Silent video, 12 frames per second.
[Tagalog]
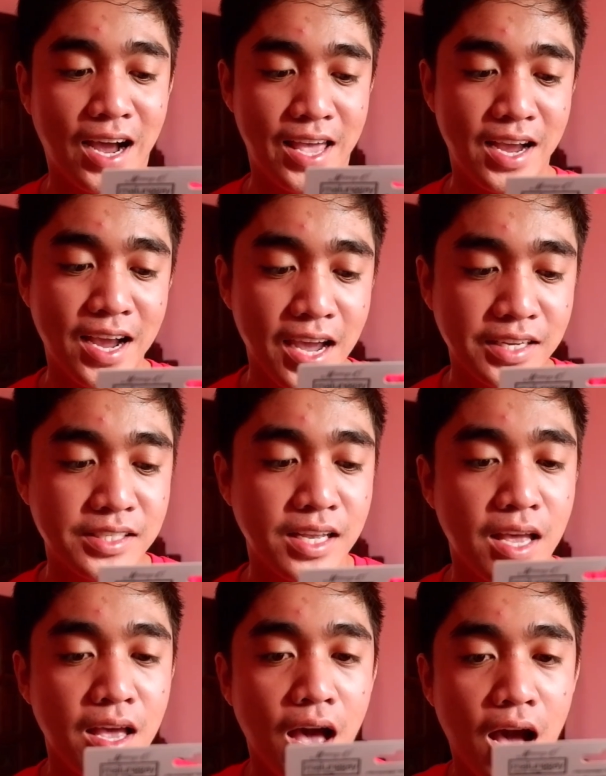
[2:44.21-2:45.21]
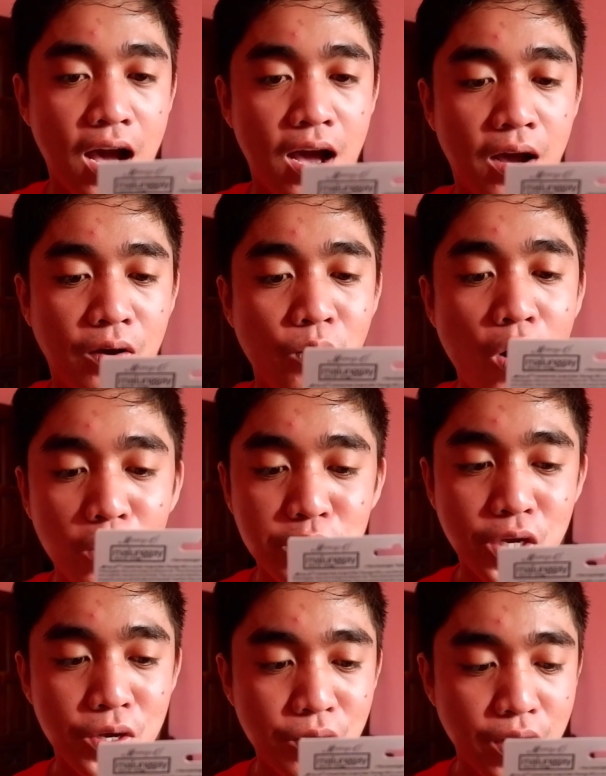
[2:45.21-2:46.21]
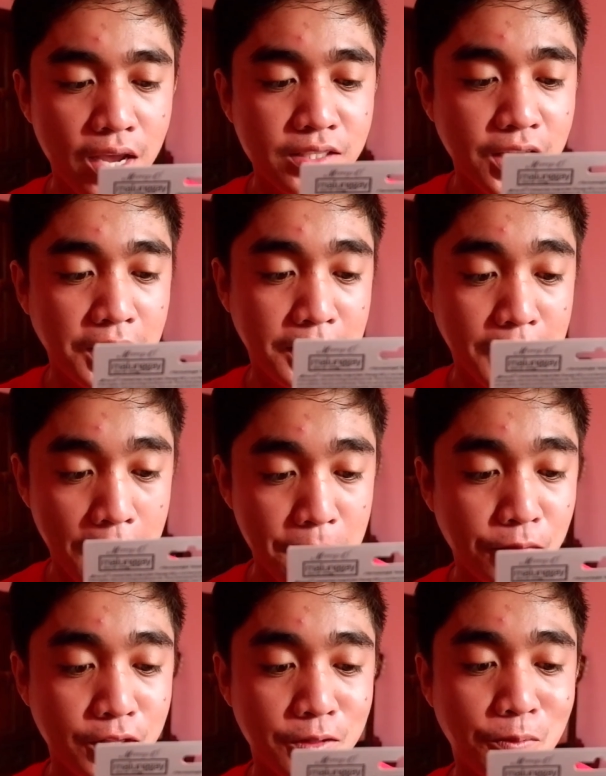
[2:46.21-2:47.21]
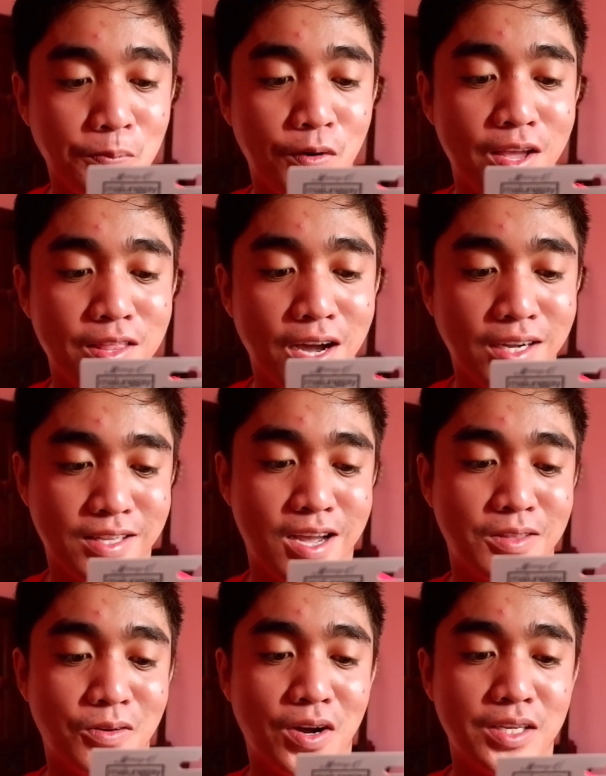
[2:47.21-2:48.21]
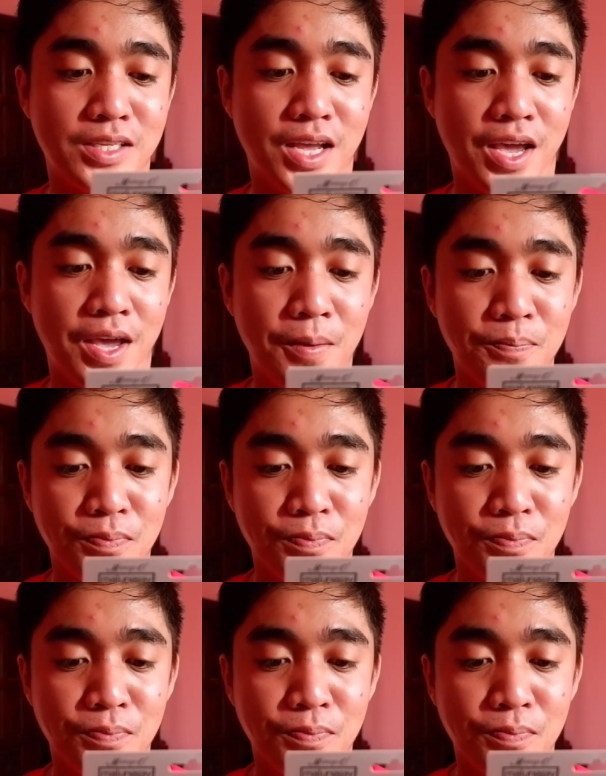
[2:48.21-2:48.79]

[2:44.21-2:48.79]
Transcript: Kaya guys, uh, kung ako sa iyo guys, itry mo na tong product na to kasi